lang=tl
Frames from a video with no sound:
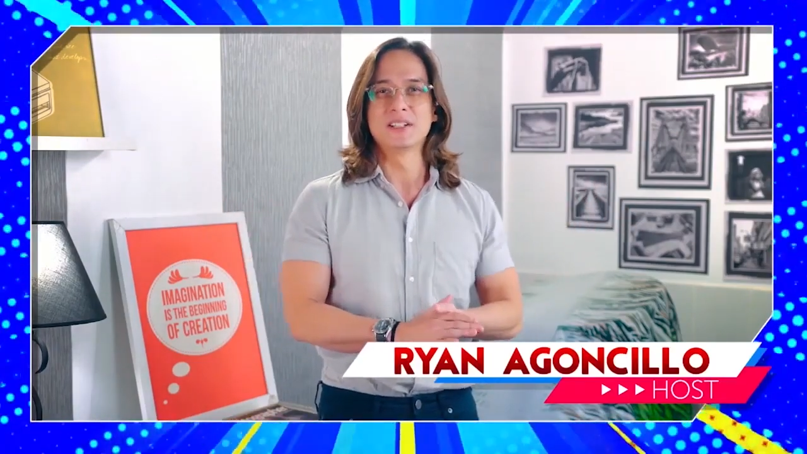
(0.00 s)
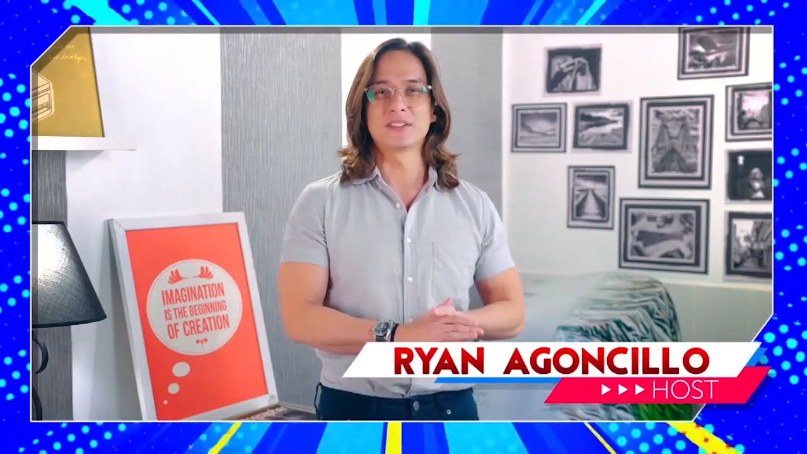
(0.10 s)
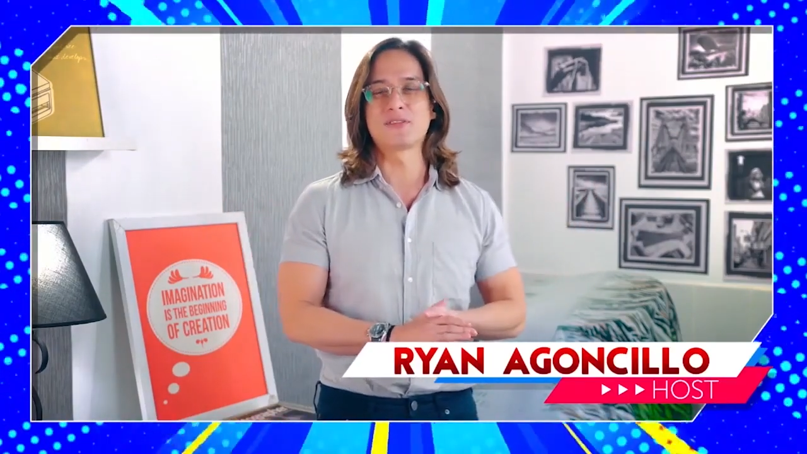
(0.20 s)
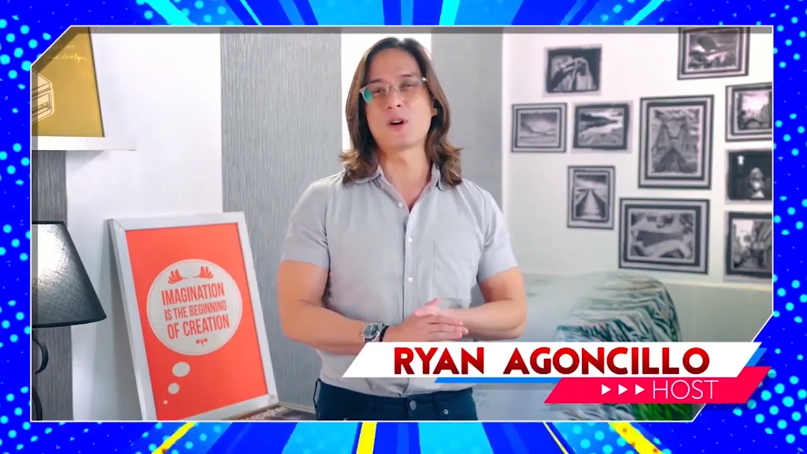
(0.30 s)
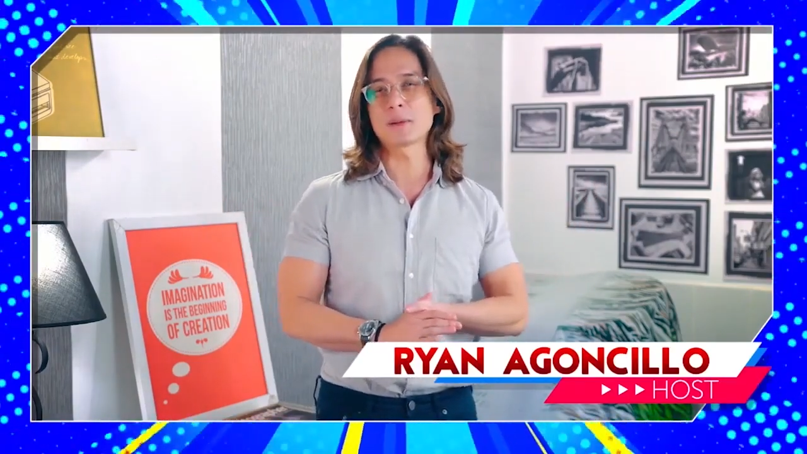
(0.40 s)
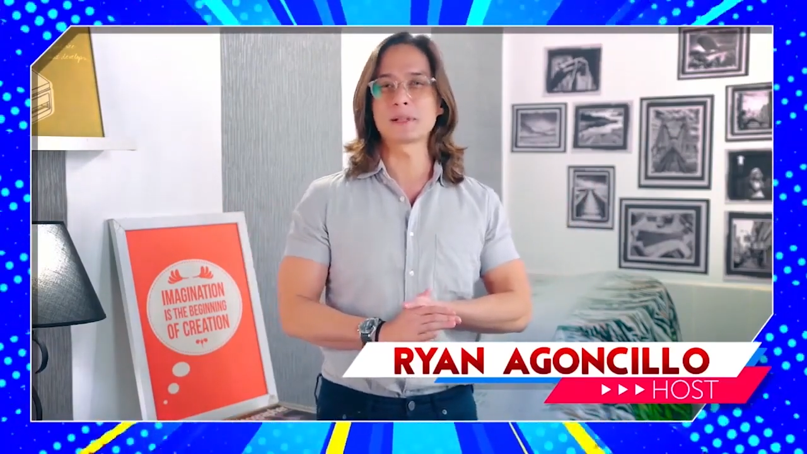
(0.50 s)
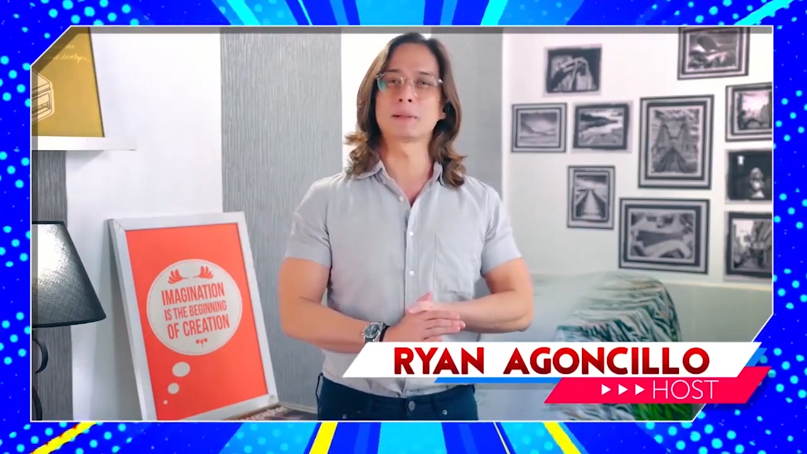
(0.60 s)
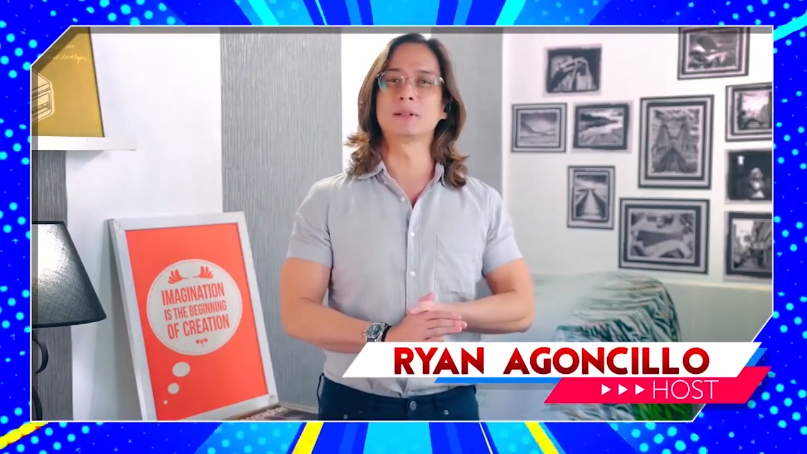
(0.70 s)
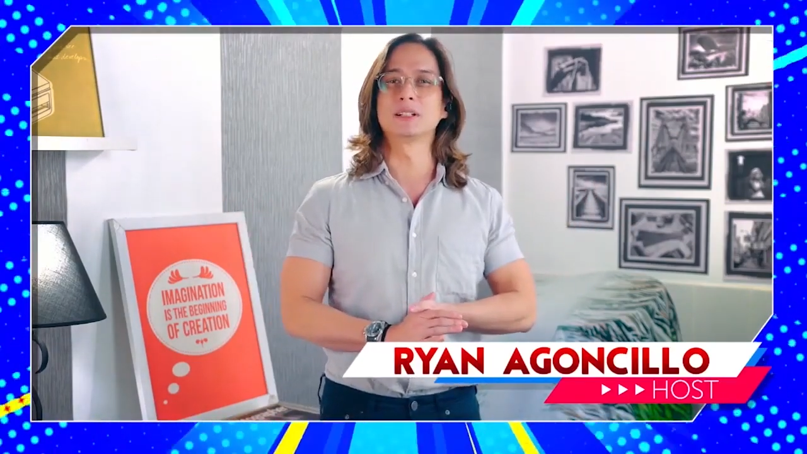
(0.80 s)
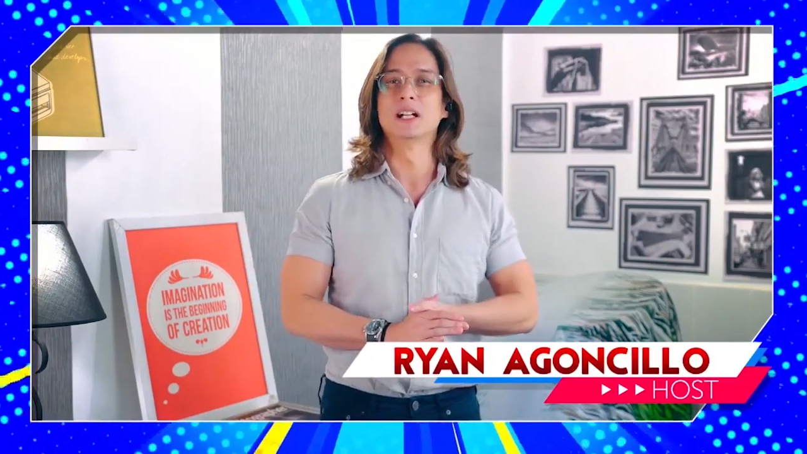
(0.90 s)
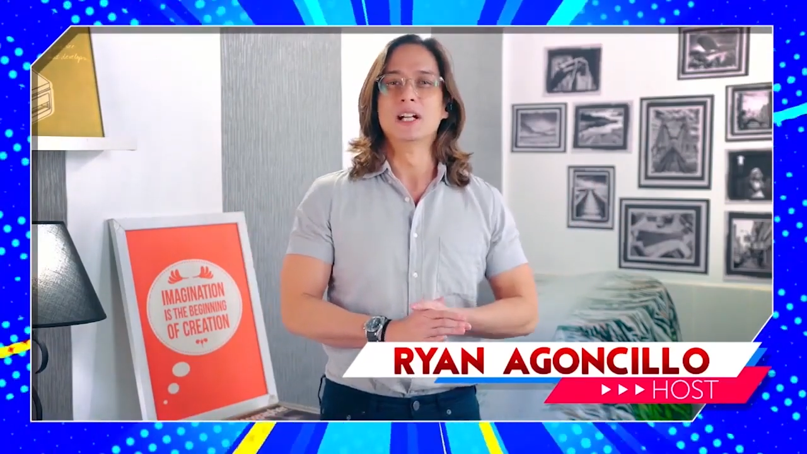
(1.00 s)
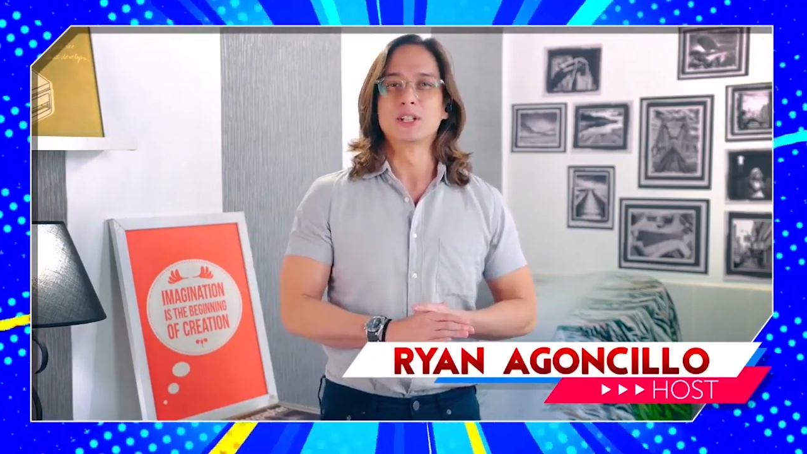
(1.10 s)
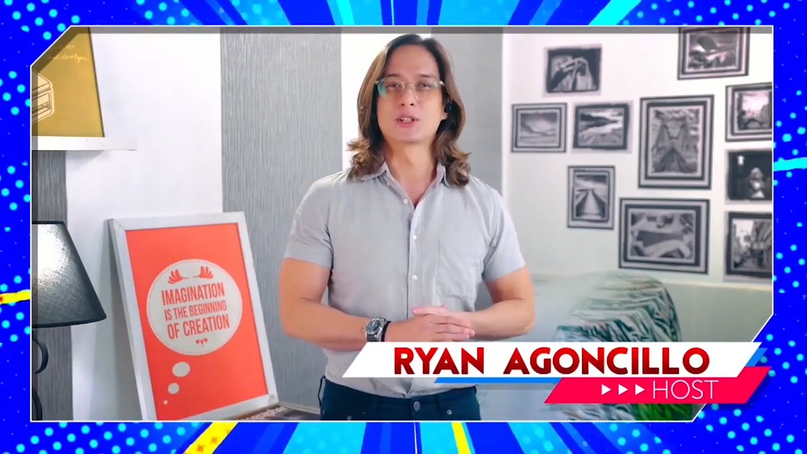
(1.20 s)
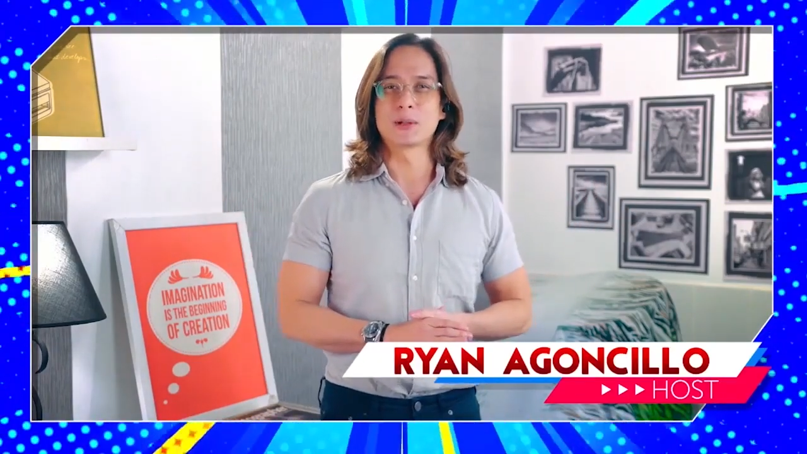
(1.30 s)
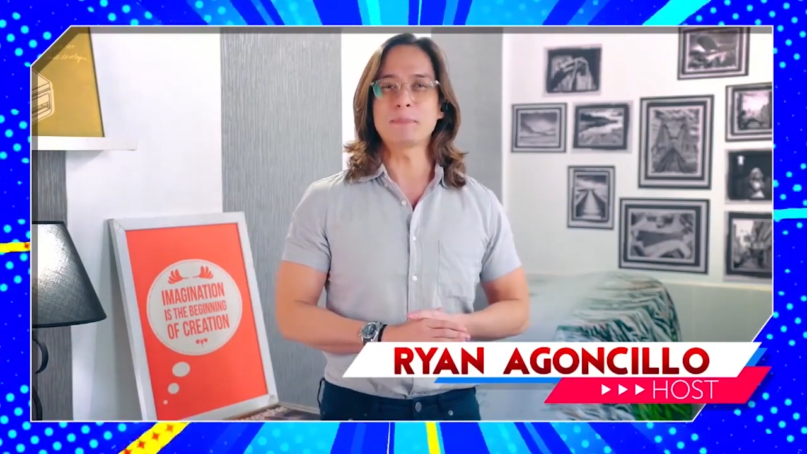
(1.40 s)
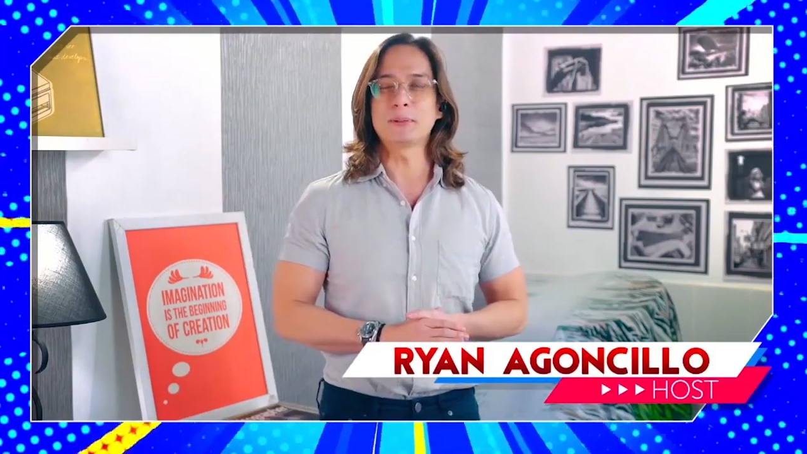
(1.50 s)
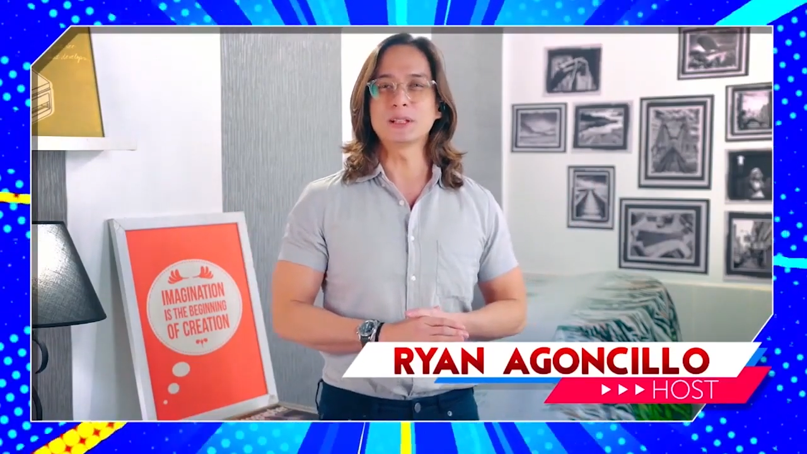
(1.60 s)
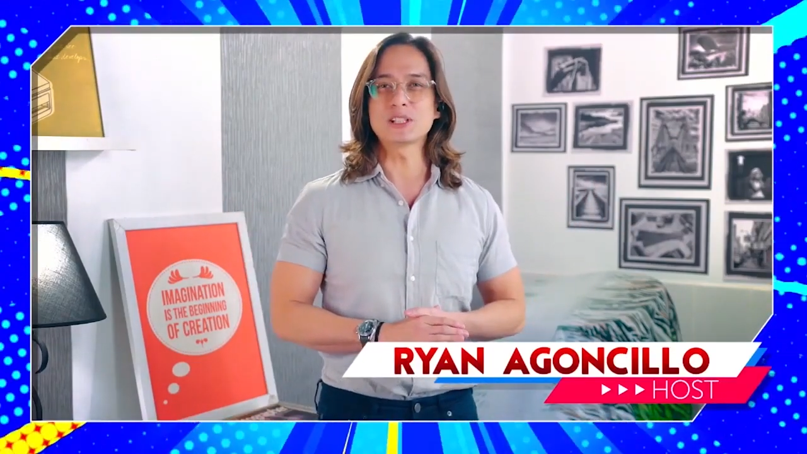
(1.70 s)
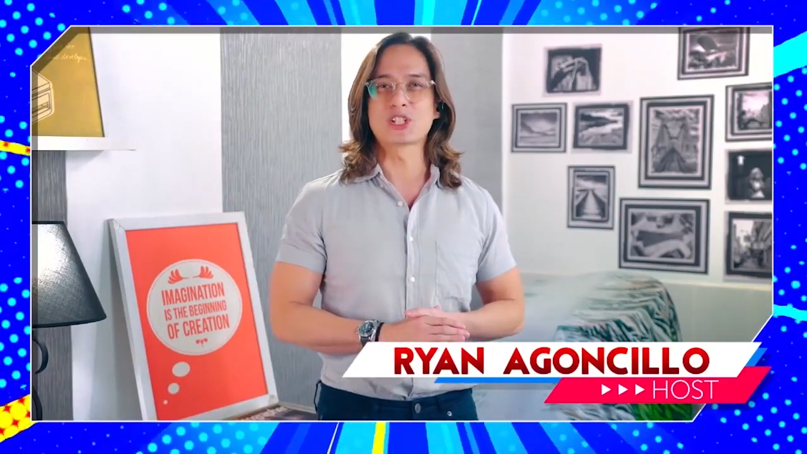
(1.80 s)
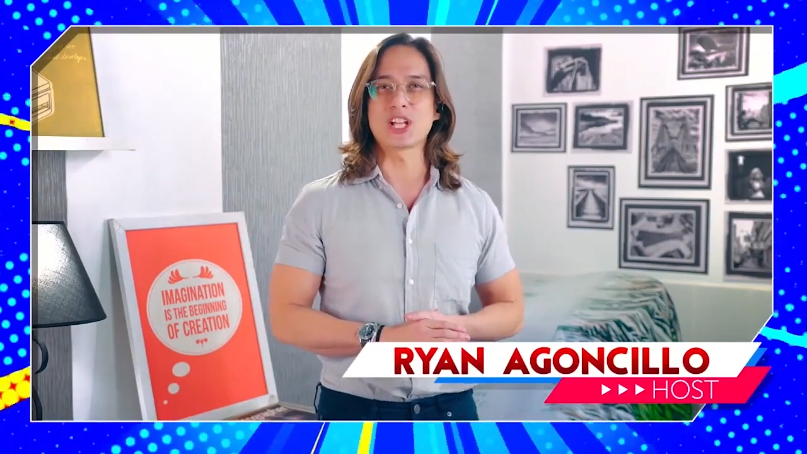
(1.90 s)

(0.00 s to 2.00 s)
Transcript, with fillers: the formidable Triple